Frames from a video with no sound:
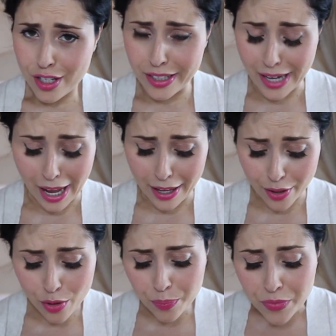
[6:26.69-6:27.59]
in
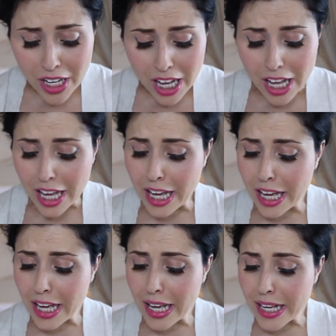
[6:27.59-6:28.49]
aereo
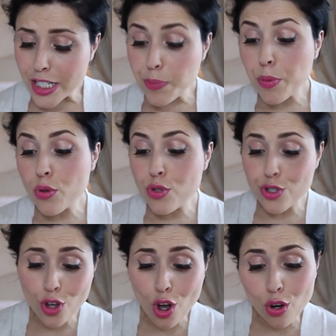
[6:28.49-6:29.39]
e
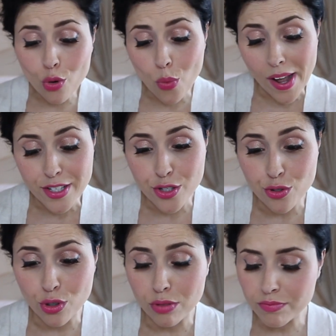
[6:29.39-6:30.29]
spruzzo
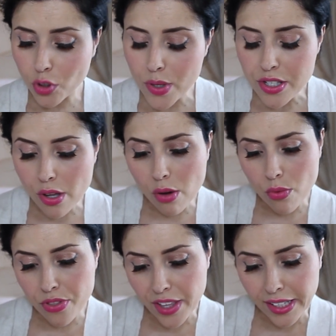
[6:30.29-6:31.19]
questo, questo è
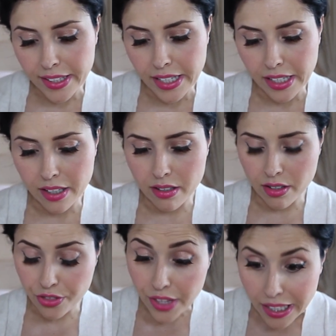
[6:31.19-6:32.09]
un thickening,
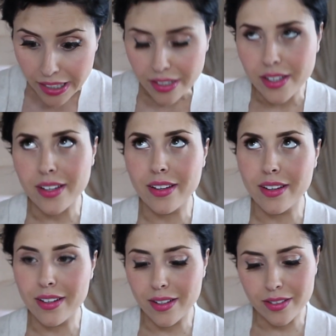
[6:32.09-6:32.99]

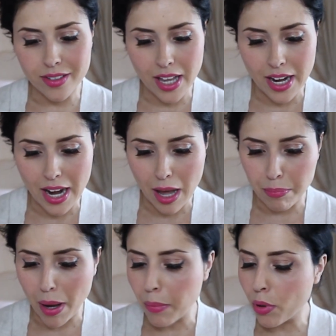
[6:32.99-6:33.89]
thickening della
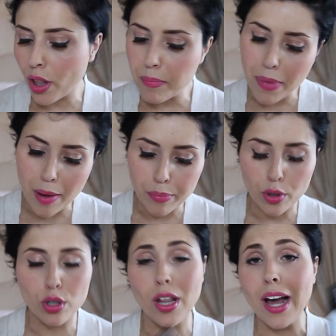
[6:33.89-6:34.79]
Bumble
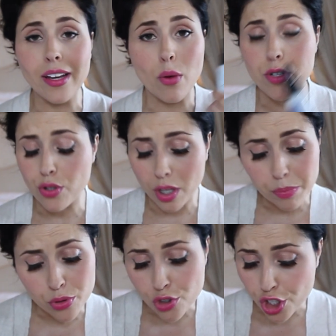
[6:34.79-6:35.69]
Bumble, anche questo
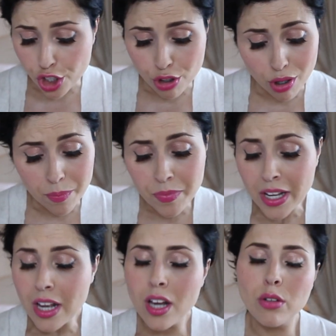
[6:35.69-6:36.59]
campioncino,
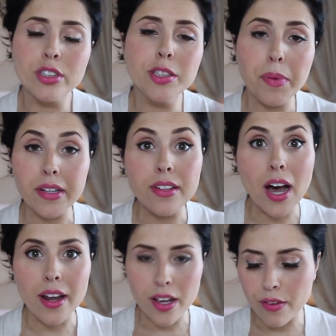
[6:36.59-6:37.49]
quindi per
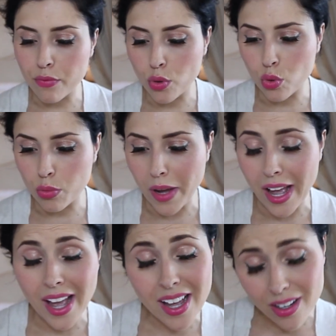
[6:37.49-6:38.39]
dare
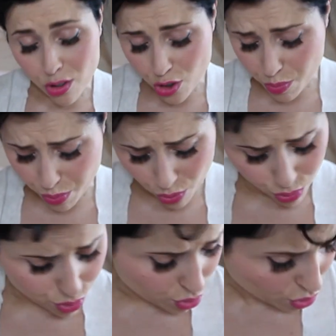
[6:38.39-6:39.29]
volume, e lo
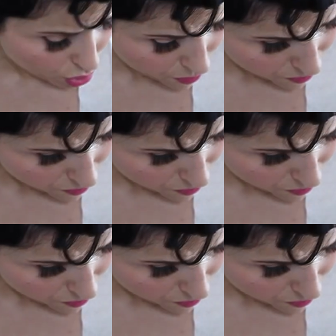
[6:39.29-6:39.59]
spruzzo